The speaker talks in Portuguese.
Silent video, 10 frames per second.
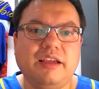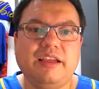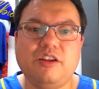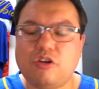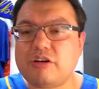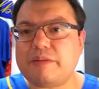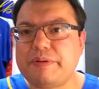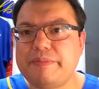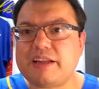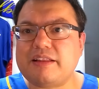e logo na
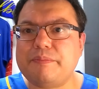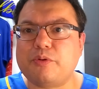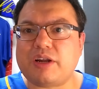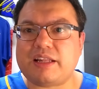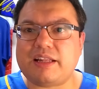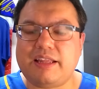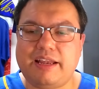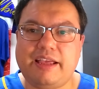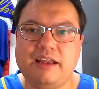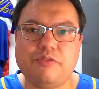primeira temporada
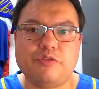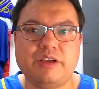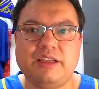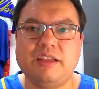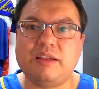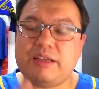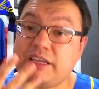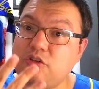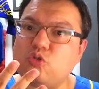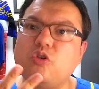dele ele foi
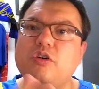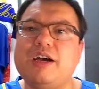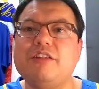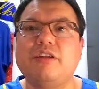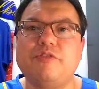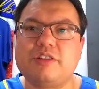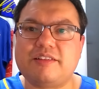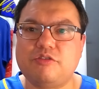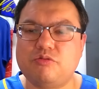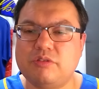quinto colocado na
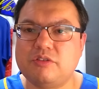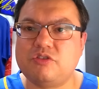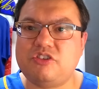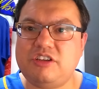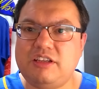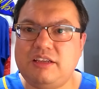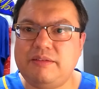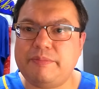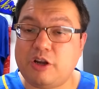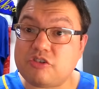votação de
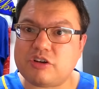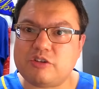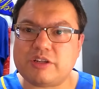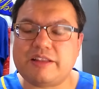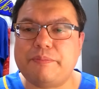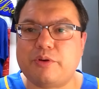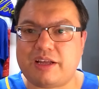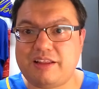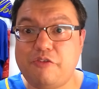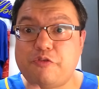melhor jogador da
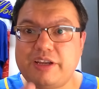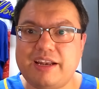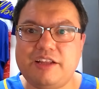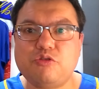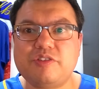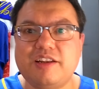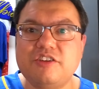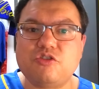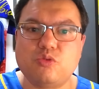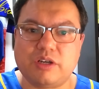temporada e foi eleito o
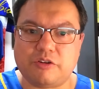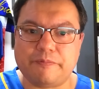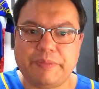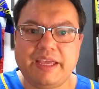estreante do ano.